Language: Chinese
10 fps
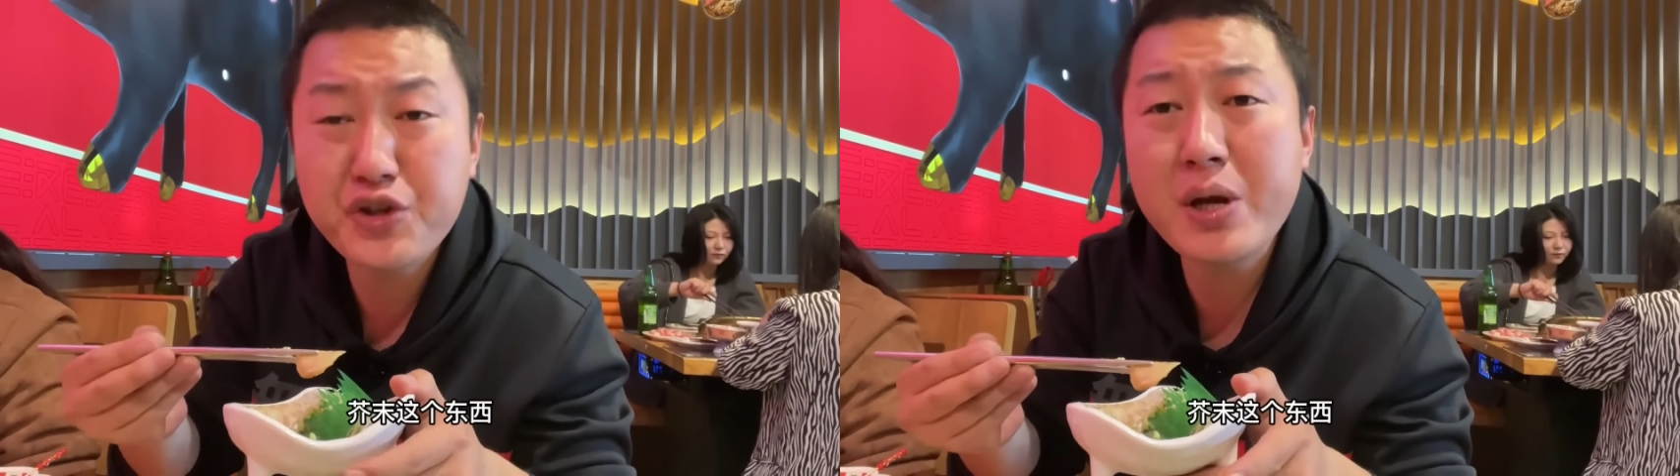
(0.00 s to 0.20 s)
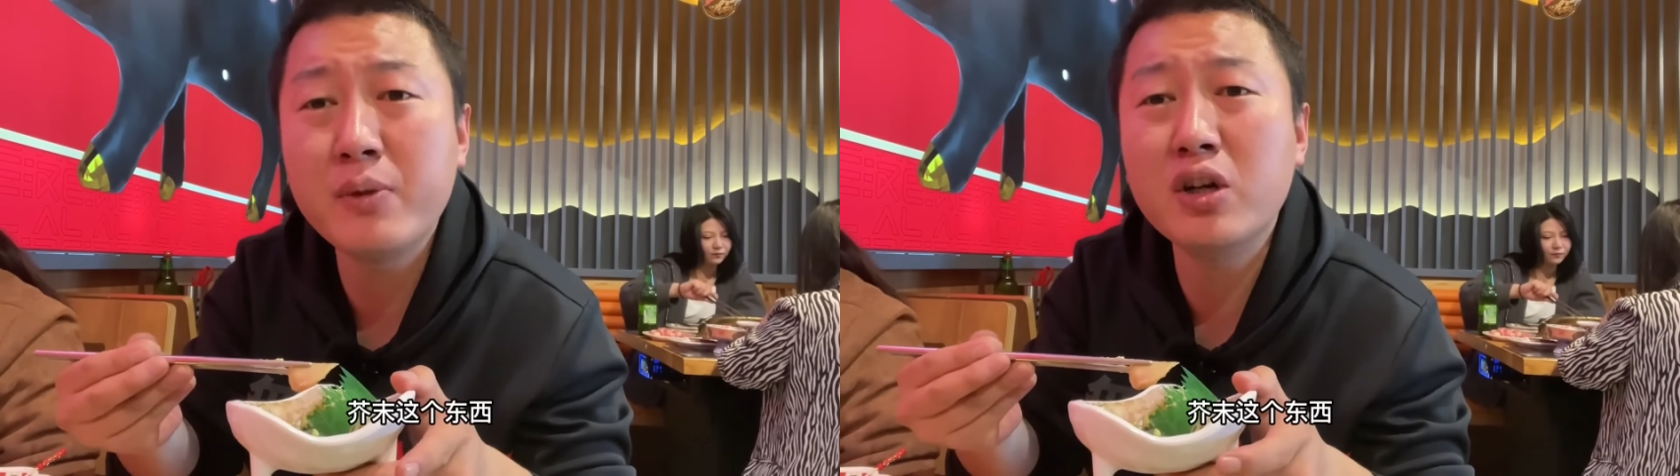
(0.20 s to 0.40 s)

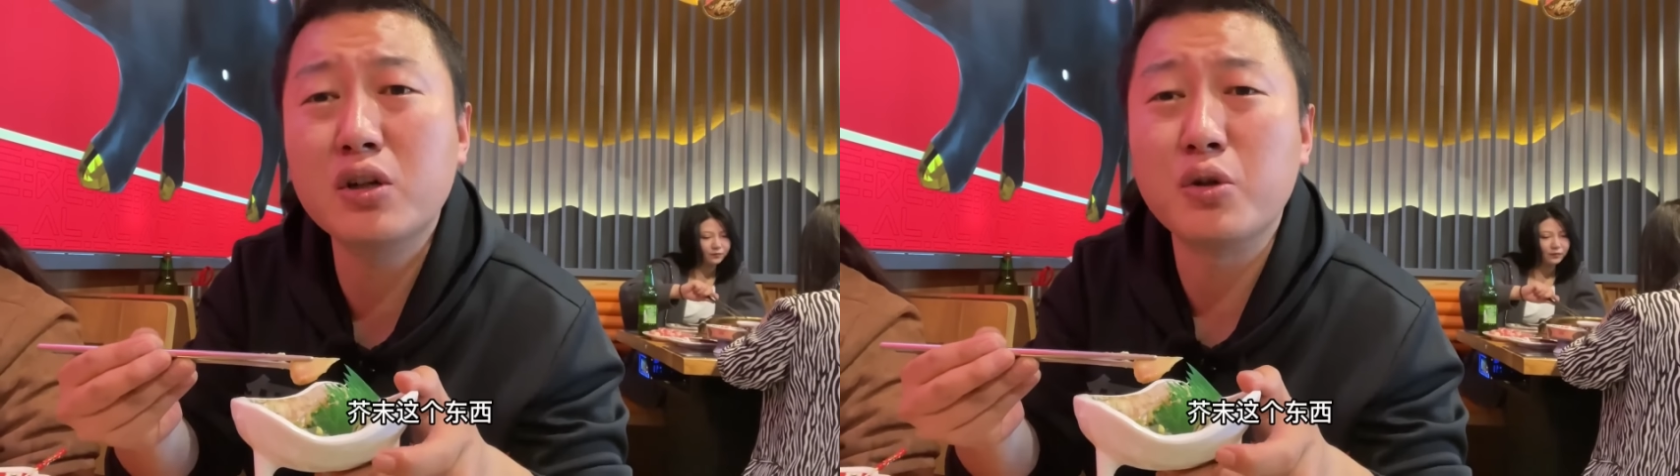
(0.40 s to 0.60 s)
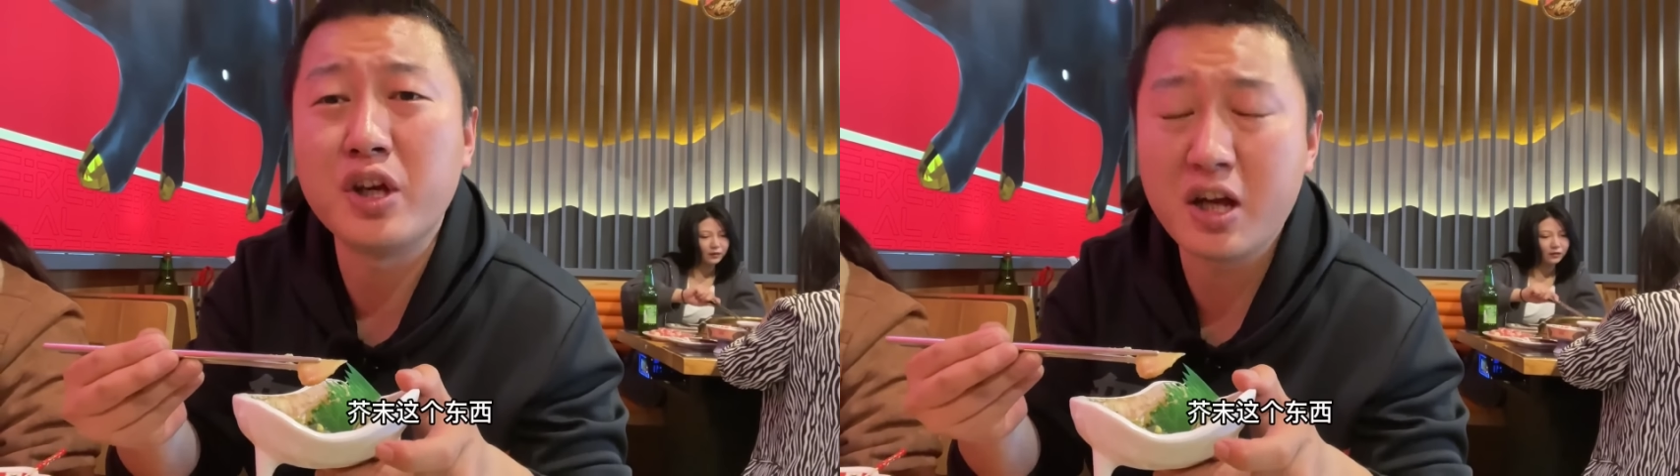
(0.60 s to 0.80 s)
芥末这
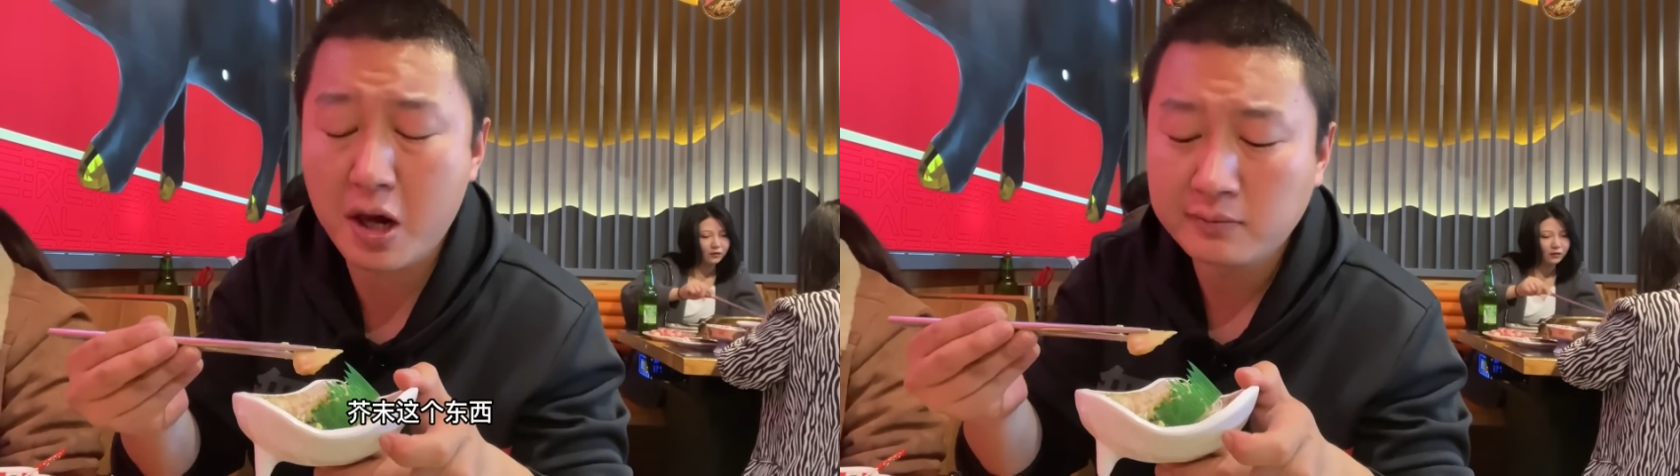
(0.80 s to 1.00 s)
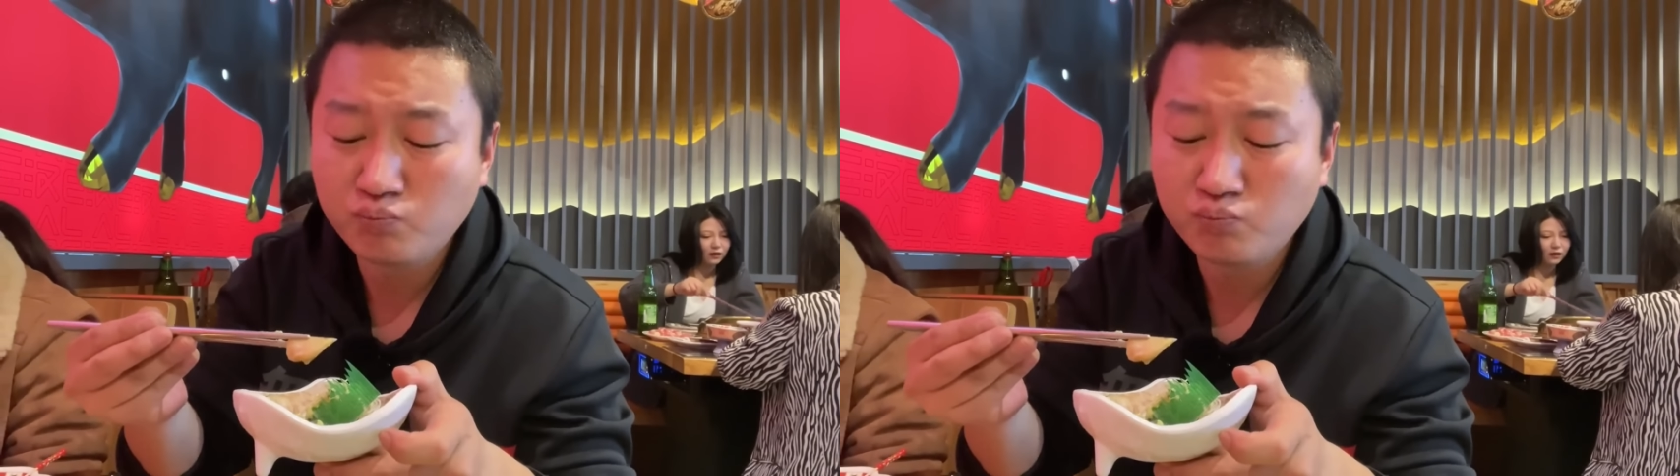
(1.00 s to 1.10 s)
个东西，